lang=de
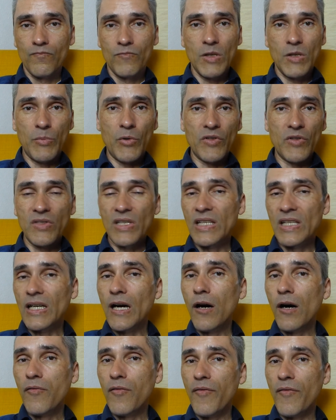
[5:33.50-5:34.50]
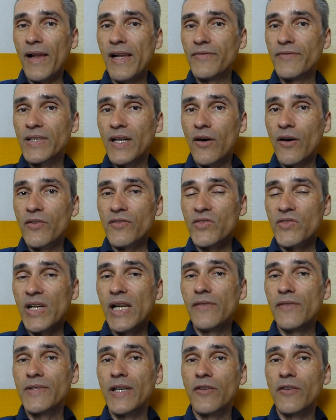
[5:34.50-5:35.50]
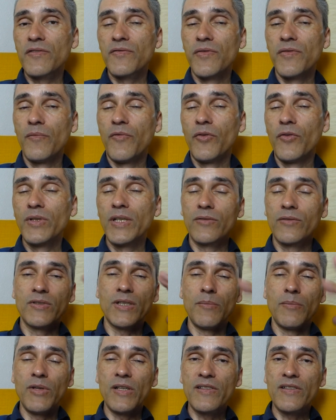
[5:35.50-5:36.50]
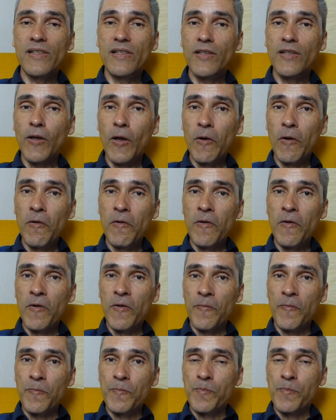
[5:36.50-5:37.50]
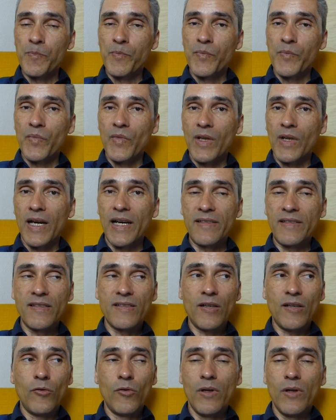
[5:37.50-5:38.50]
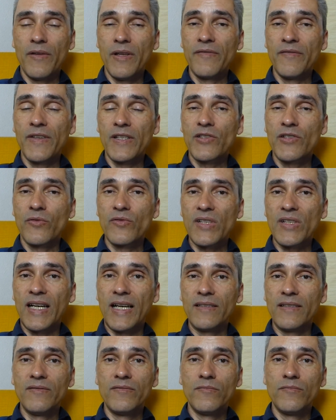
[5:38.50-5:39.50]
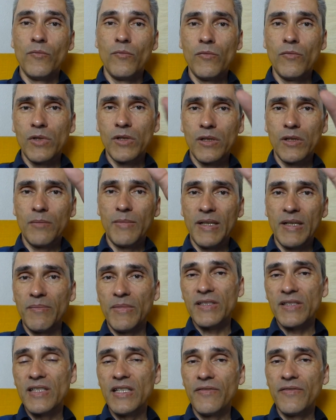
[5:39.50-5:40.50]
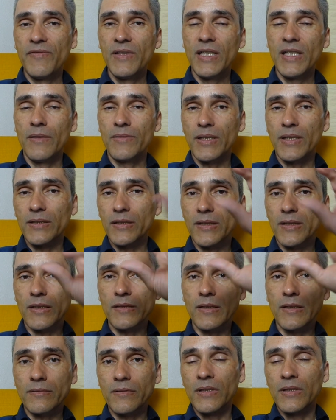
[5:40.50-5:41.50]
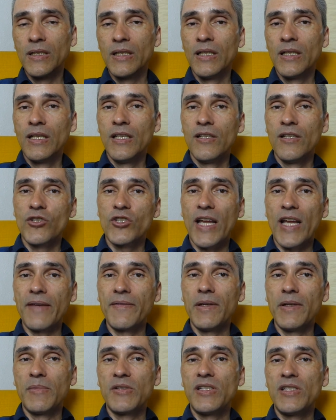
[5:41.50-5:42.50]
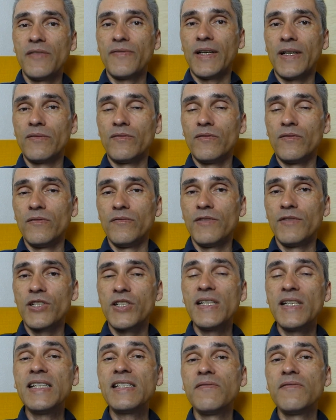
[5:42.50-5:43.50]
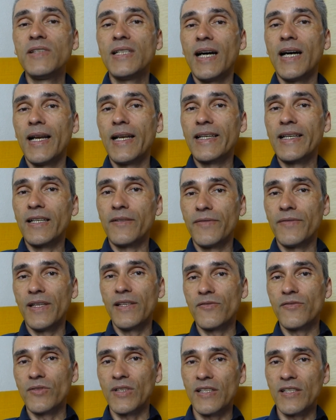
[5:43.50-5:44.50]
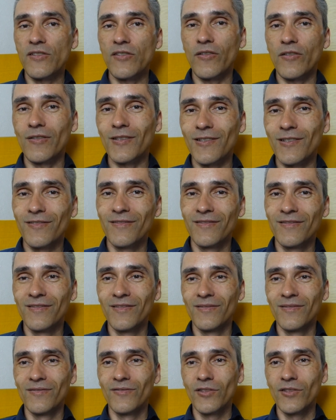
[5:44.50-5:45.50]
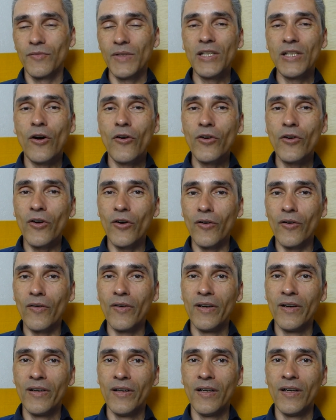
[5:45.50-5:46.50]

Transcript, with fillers: Die Börsen gehen rauf auf 11.000, 11.500 und dann plötzlich heißt es, oh, Infektionsraten oh, massiv wieder. Dat, dat, dat, steigen wieder massiv an. Wir schließen wieder alle Cafés und Restaurants. So wie in Hongkong.